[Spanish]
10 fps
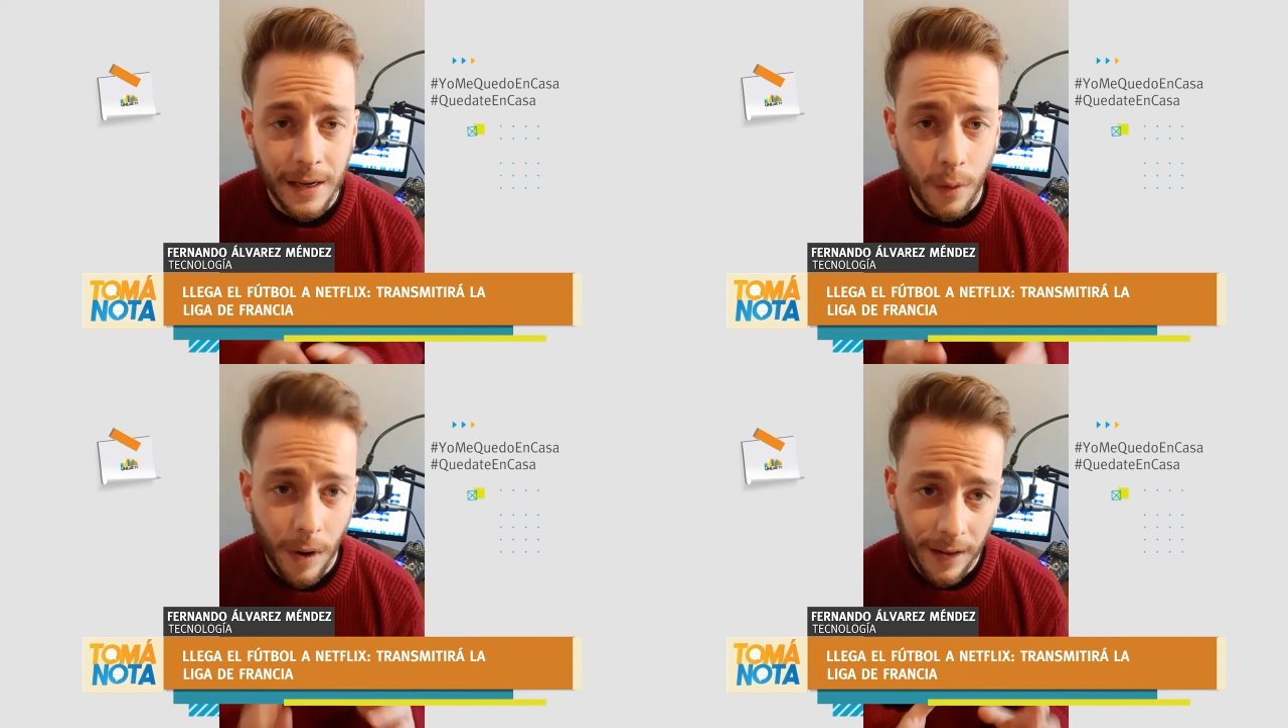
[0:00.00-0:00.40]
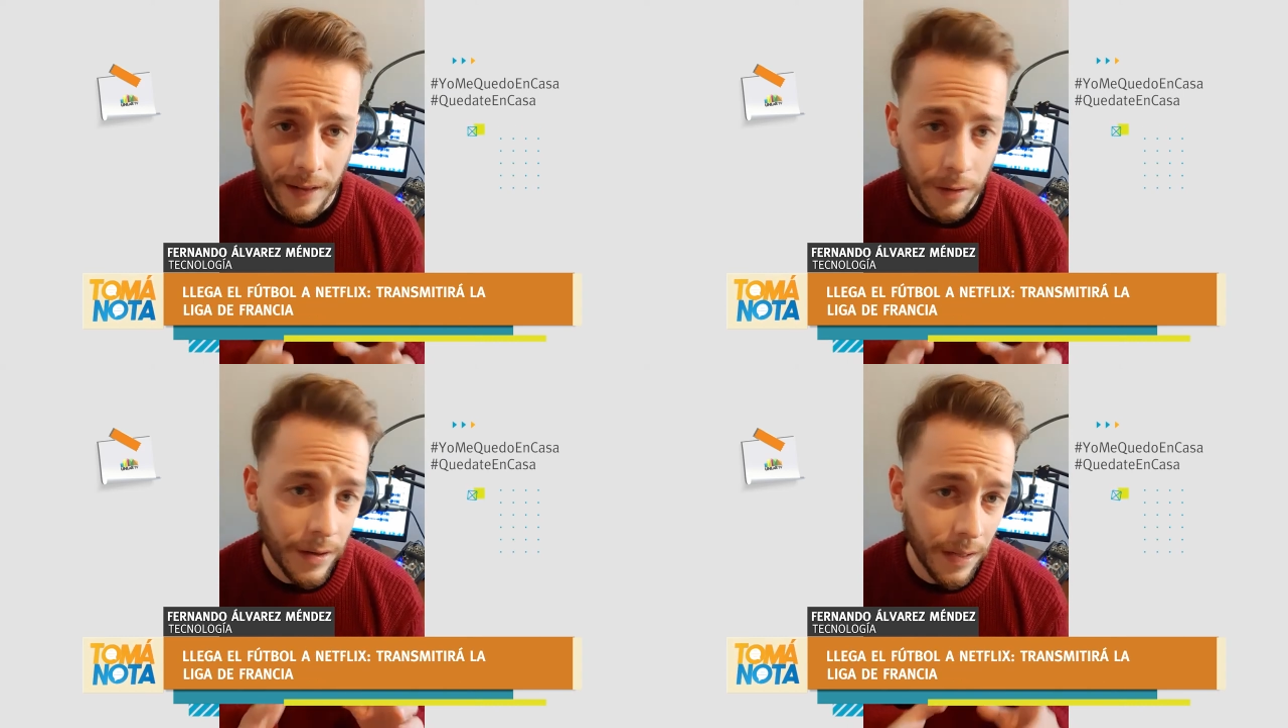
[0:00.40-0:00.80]

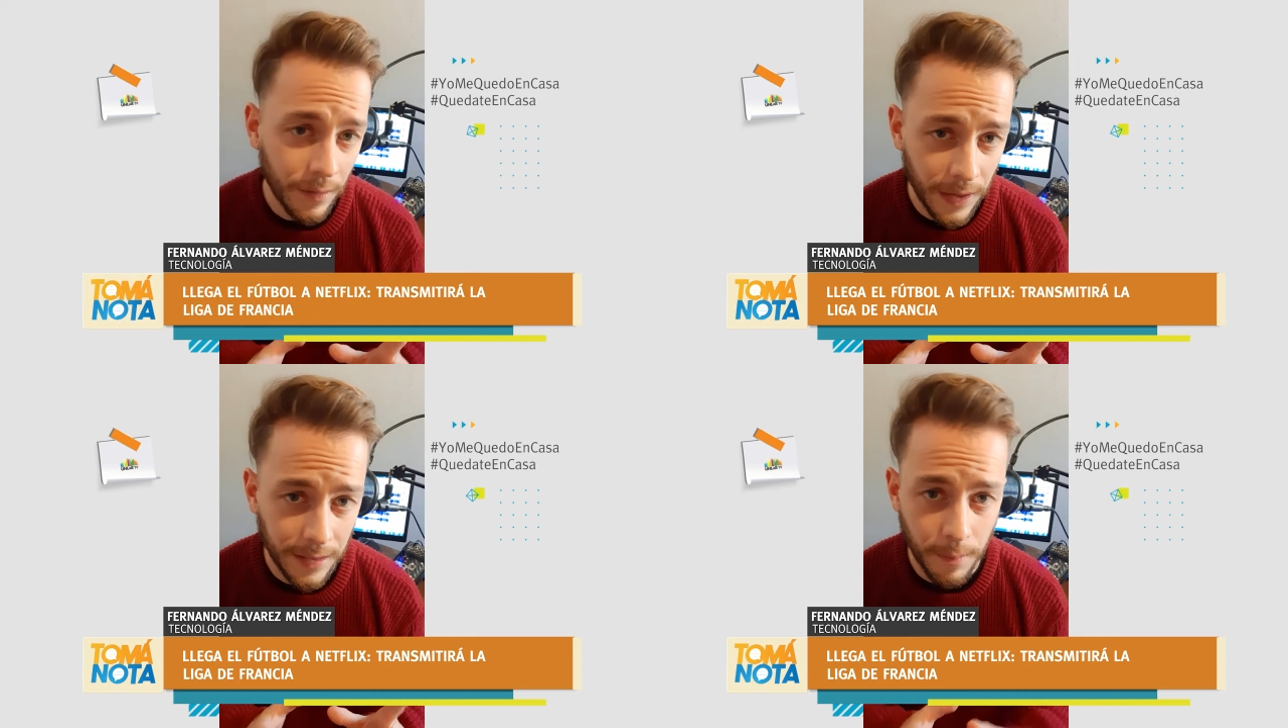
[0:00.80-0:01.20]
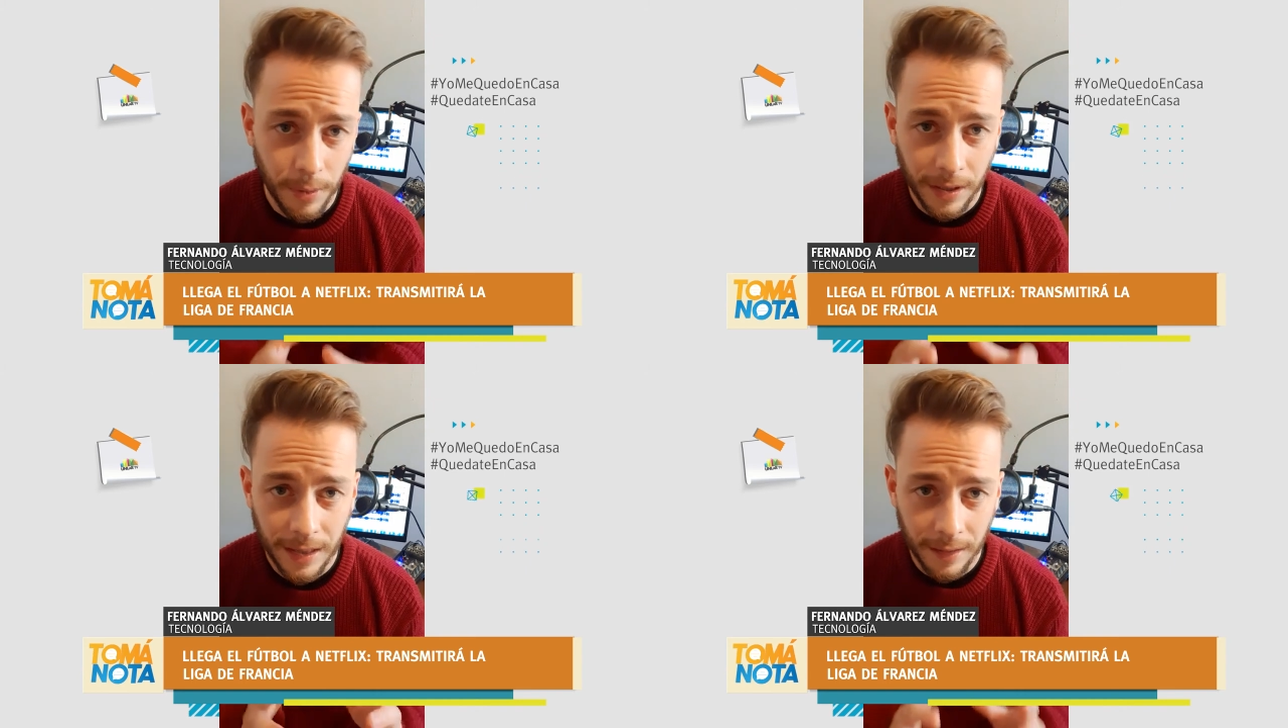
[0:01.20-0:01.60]
guarda con Netflix,
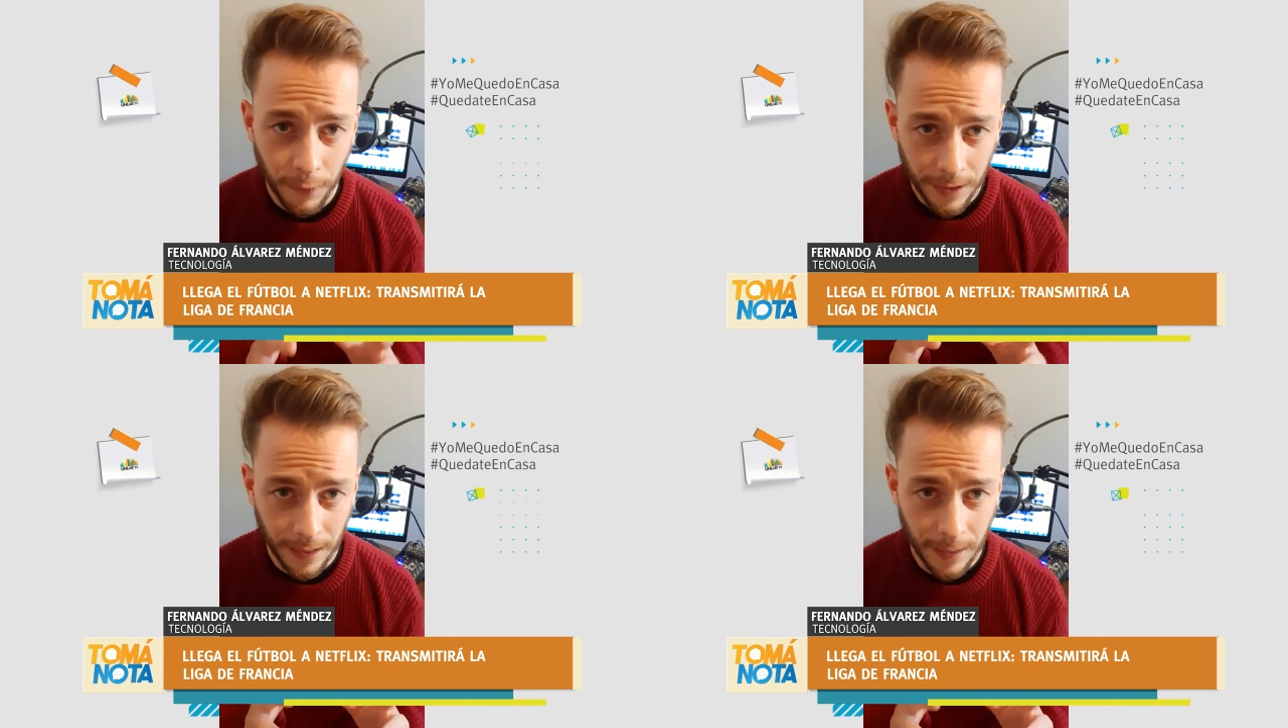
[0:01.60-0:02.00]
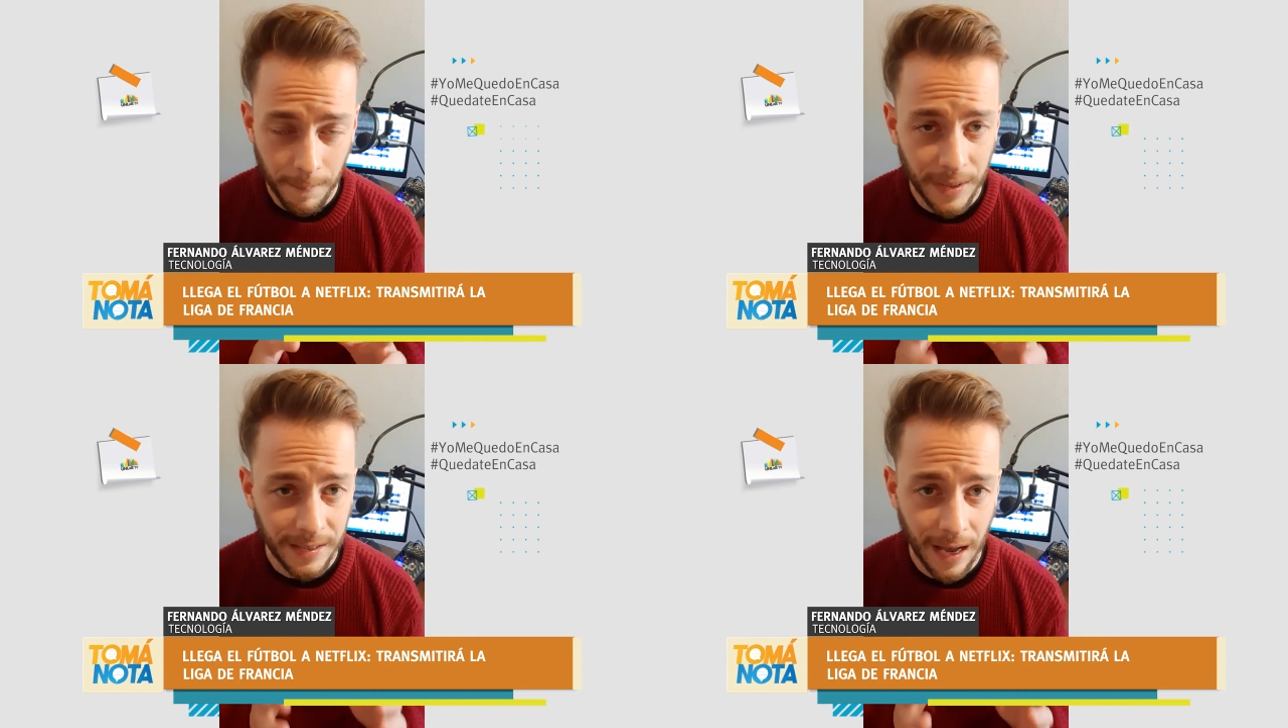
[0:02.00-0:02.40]
porque Netflix
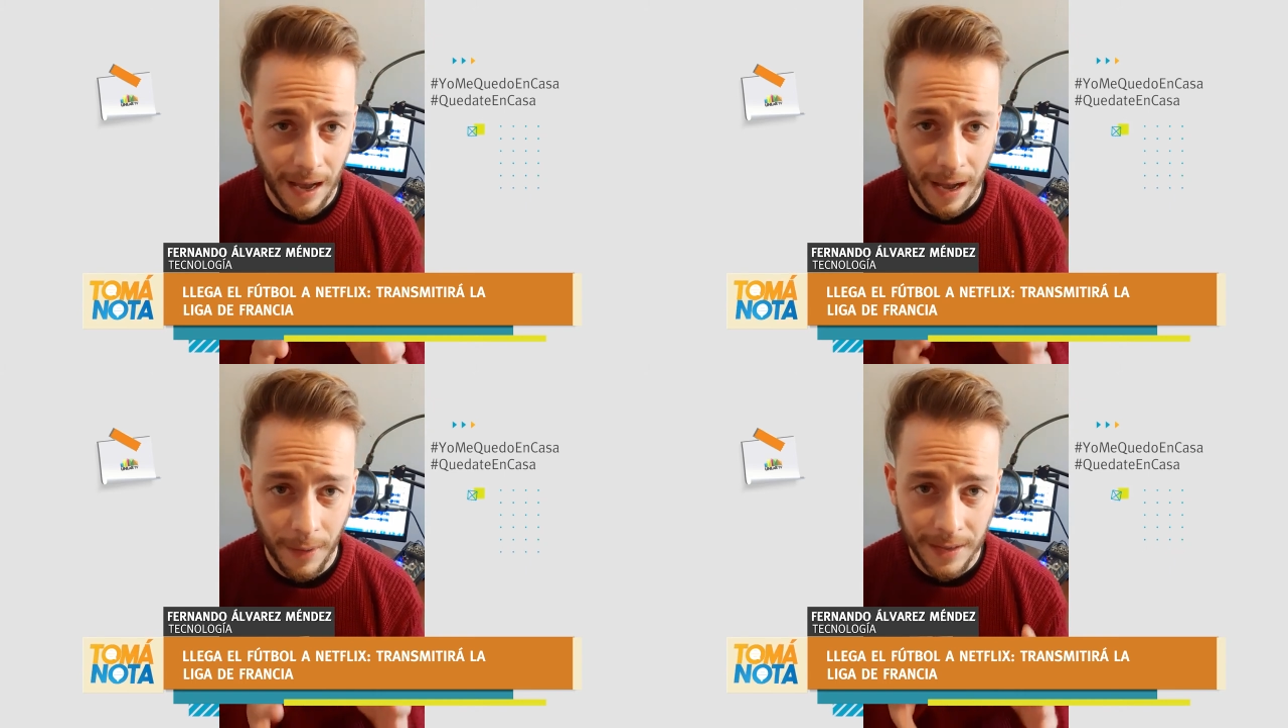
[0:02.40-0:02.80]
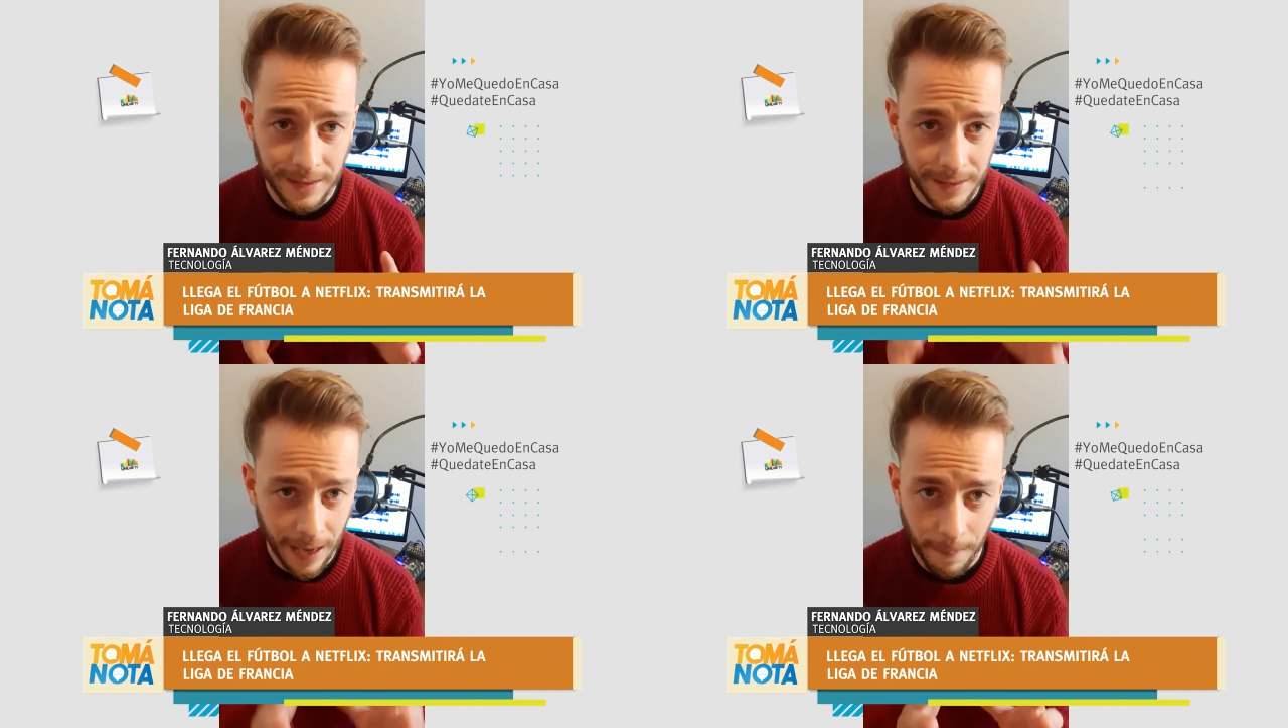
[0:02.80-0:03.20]
empieza a
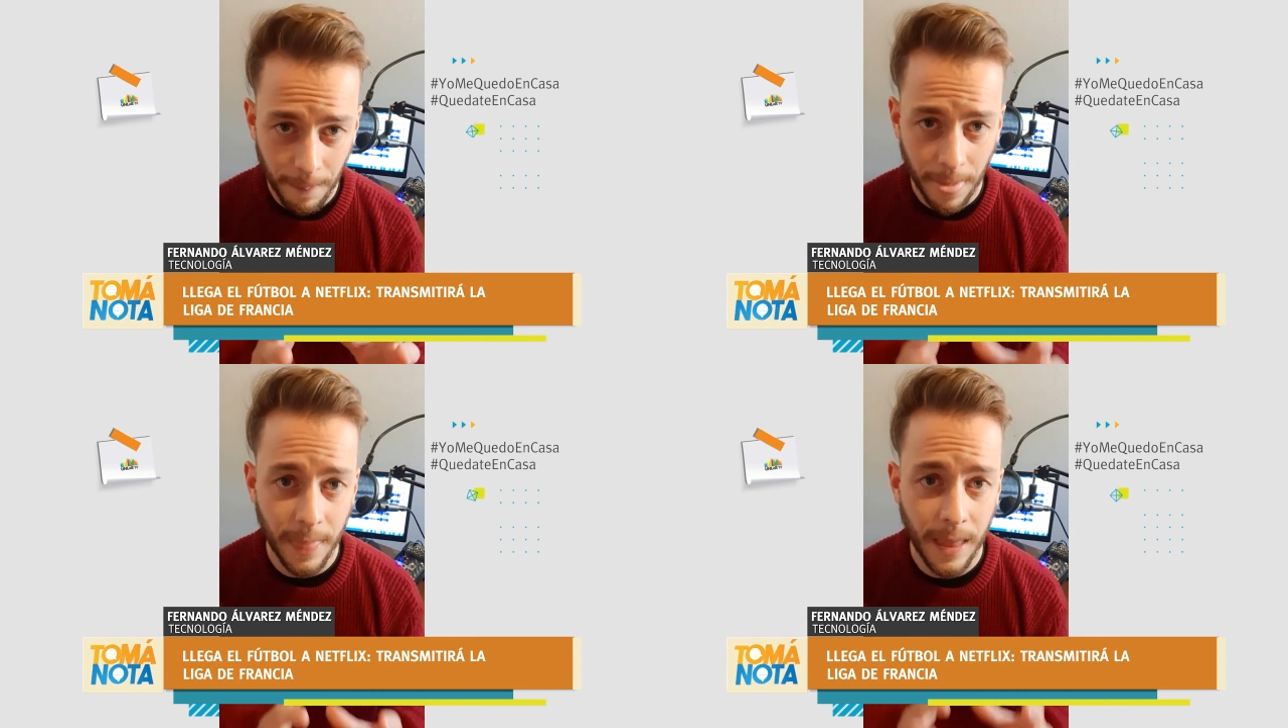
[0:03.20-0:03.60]
avanzar